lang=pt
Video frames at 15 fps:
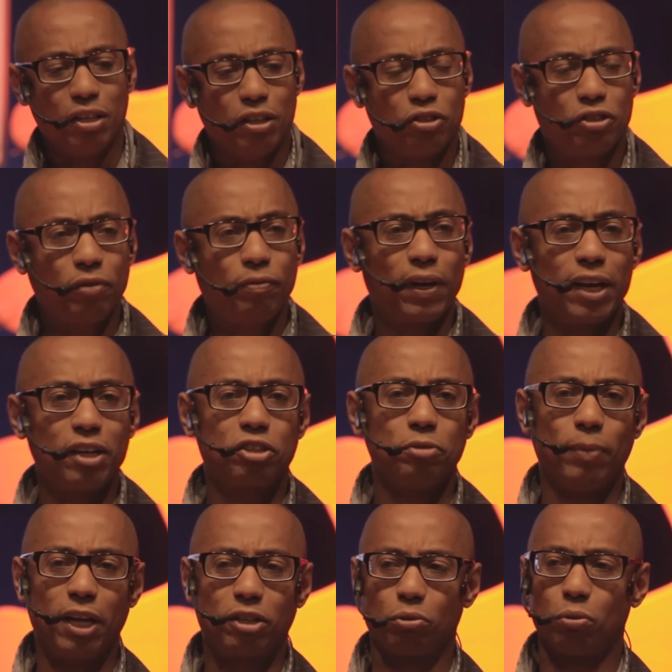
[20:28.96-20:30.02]

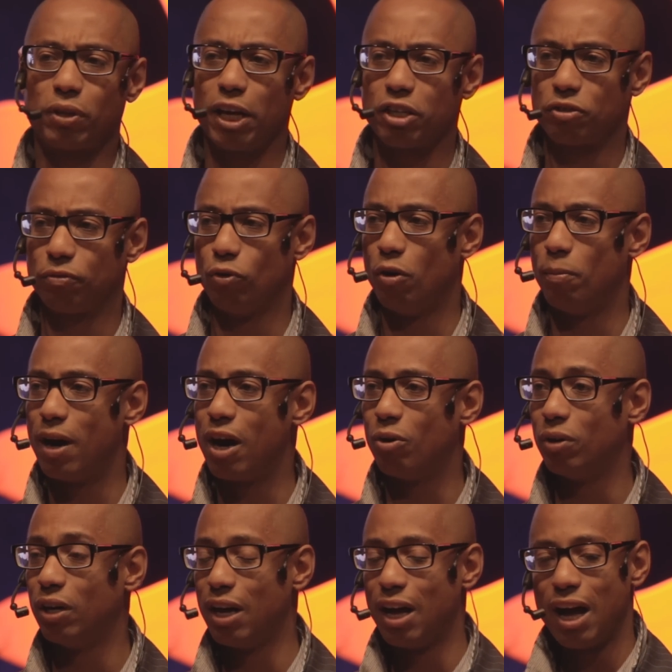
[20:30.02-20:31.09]
Diferentemente do teste
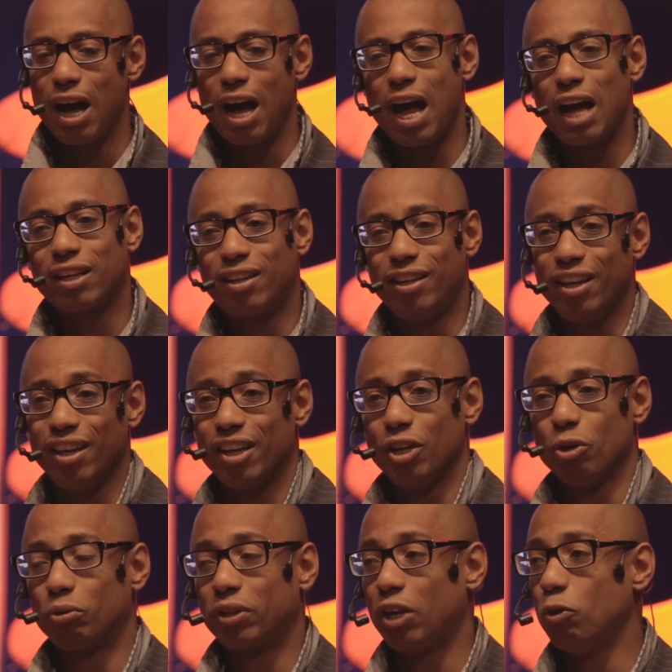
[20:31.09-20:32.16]
formal, aqui
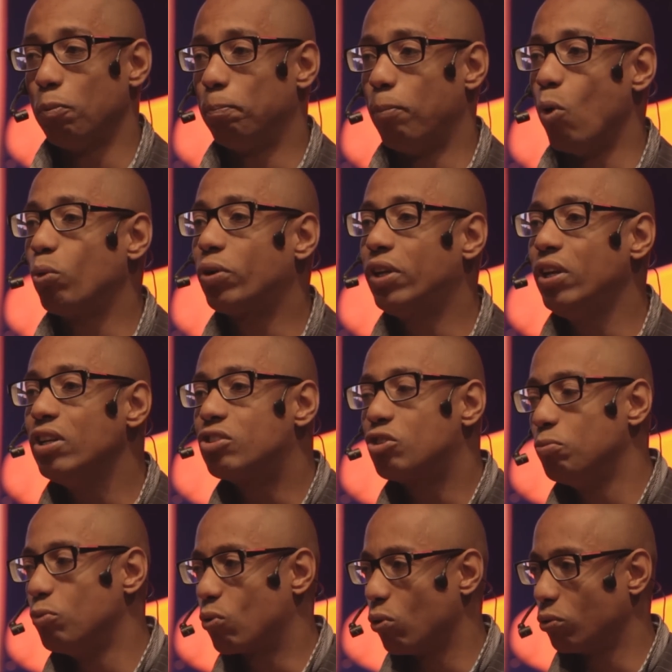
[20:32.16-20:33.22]
eu tenho
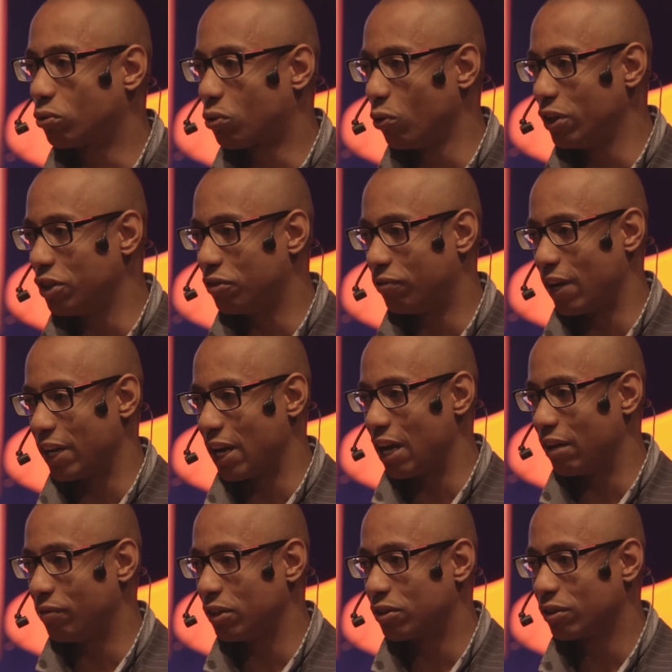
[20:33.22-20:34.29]
pouquíssimo controle de
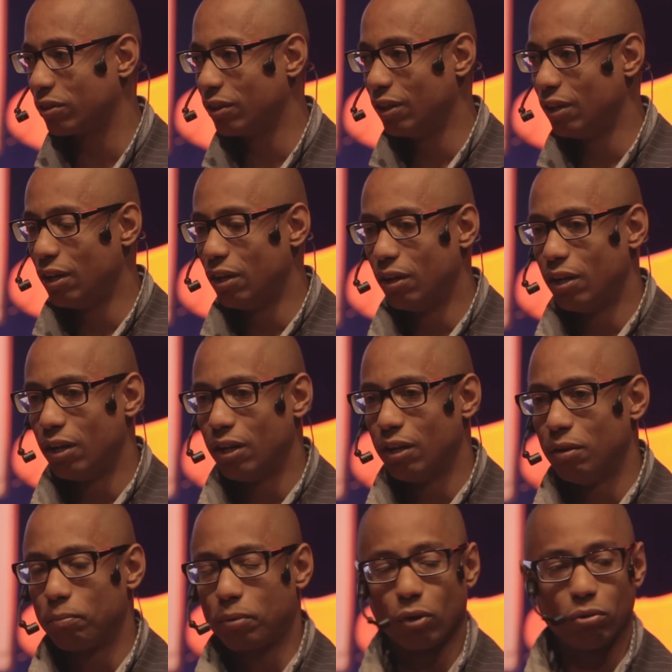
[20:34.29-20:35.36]
variáveis.
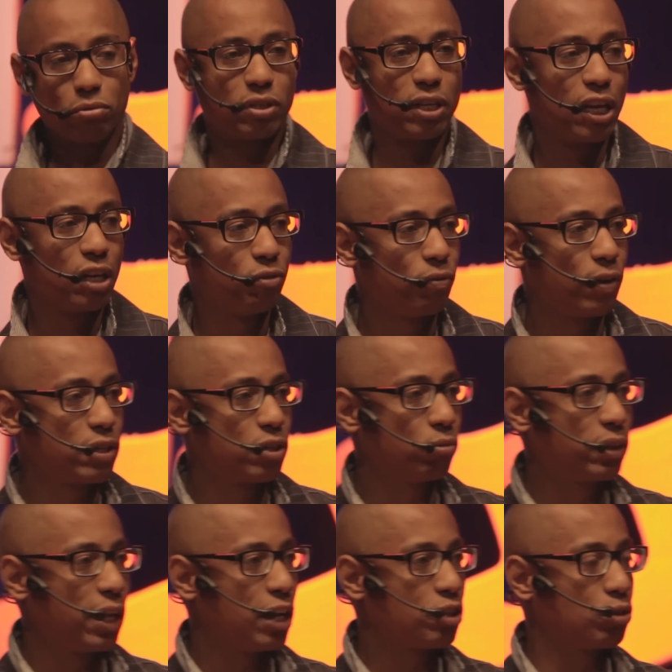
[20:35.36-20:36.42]
Porque eu não sei, eu vou fazer um
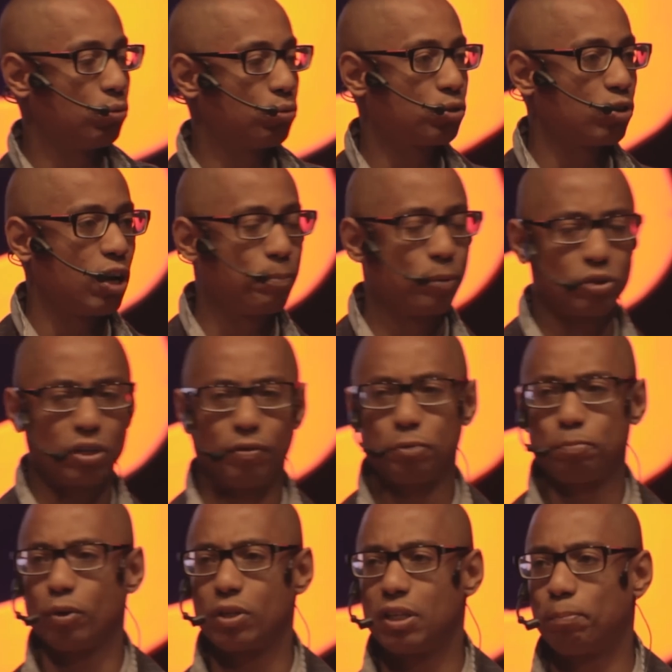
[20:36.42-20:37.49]
teste num shopping. Eu já fiz,
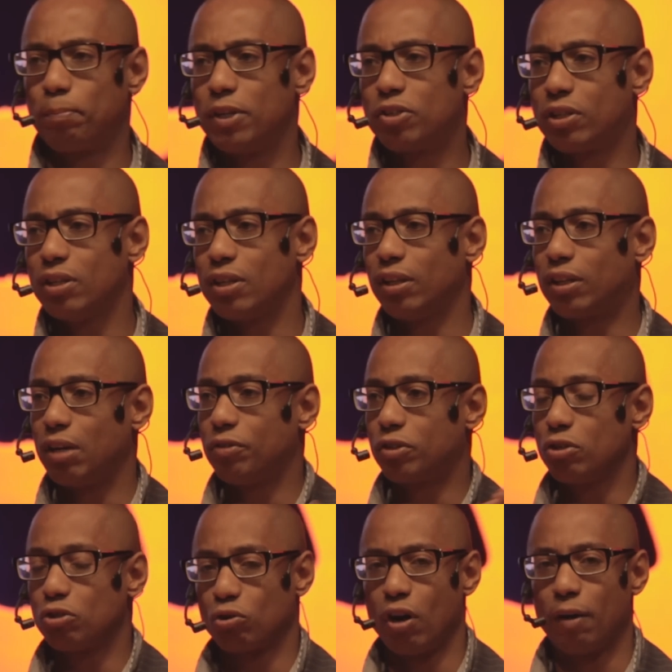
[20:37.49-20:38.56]
por exemplo, pesquisa, entrevista
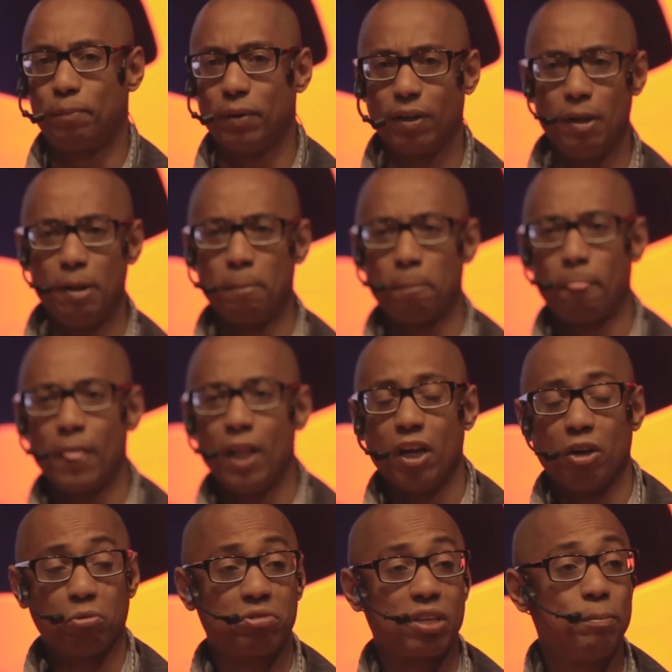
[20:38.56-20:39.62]
em shopping
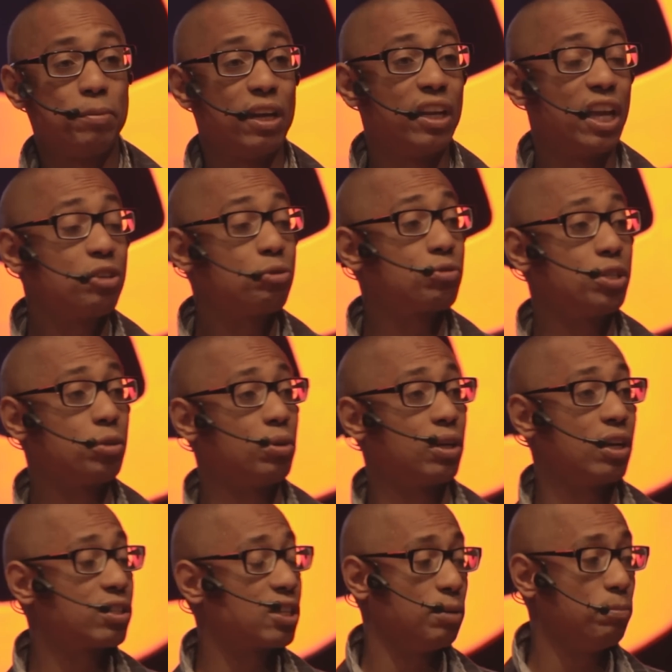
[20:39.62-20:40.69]
eu não sabia nem se o
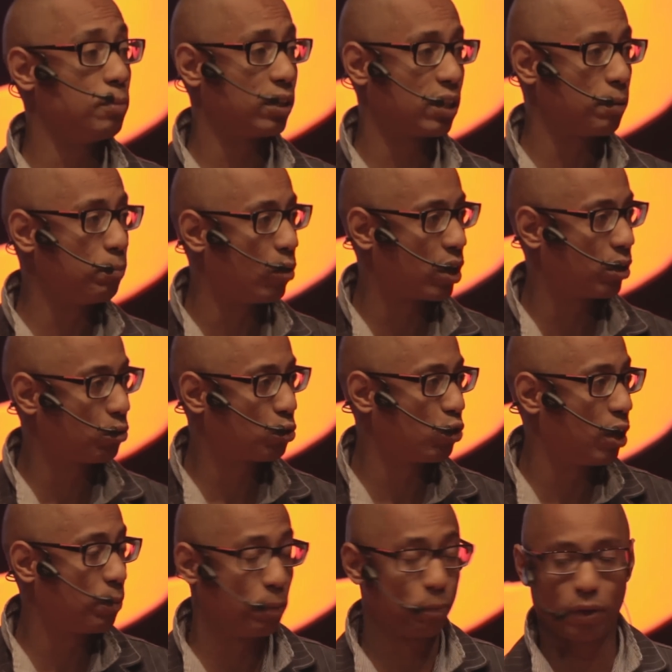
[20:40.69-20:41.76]
segurança ia me mandar embora do
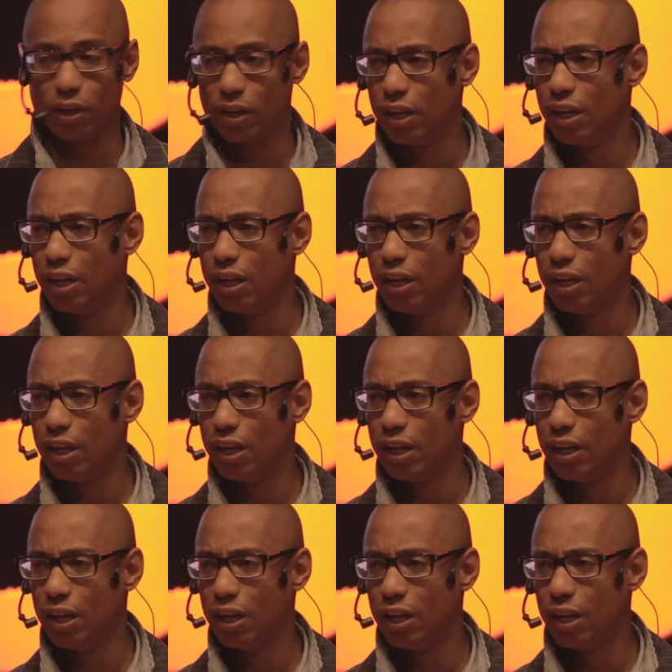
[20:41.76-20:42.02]
shopping, porque